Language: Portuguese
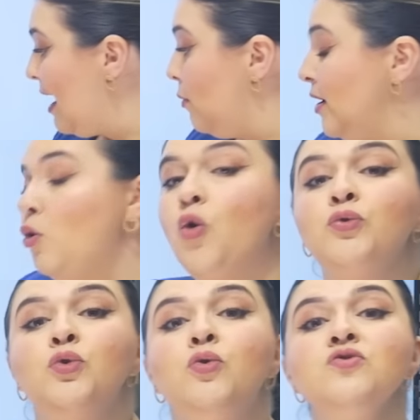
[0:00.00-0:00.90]
um
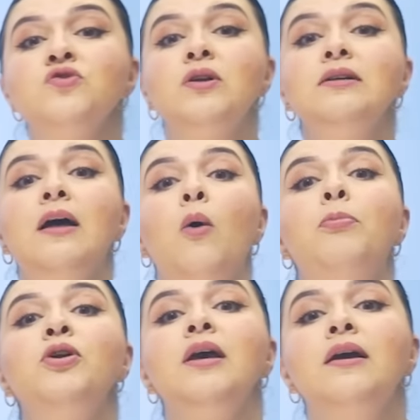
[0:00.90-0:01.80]
encontro consonantal.
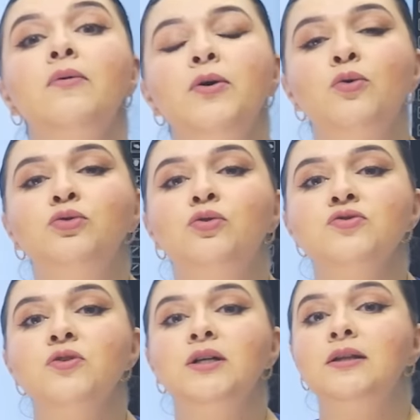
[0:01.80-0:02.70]
Por que é um encontro
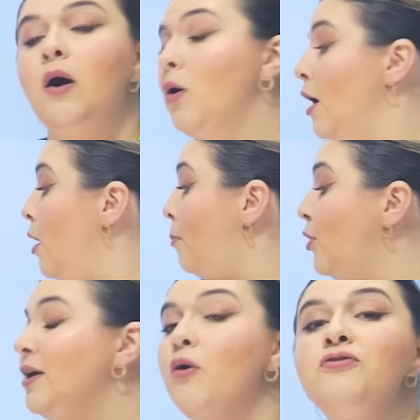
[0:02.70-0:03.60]
consonantal?
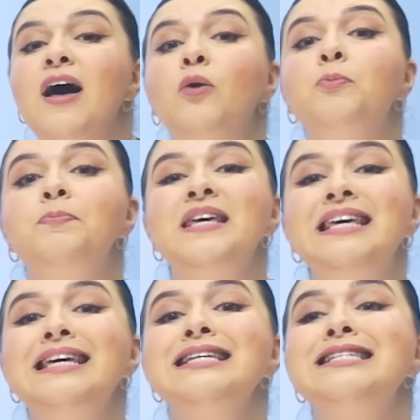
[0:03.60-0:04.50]
porque eu falo
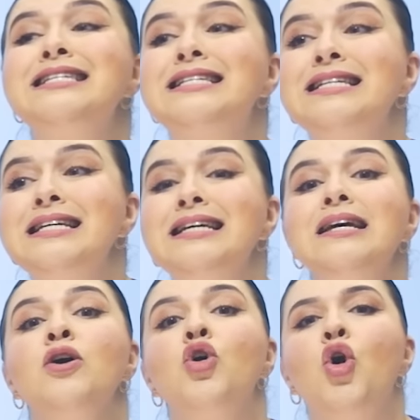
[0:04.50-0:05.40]

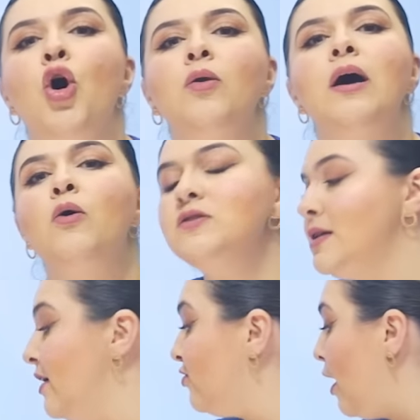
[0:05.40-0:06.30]
psicóloga, ou
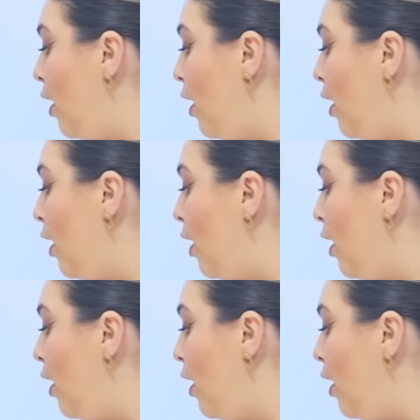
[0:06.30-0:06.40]
seja,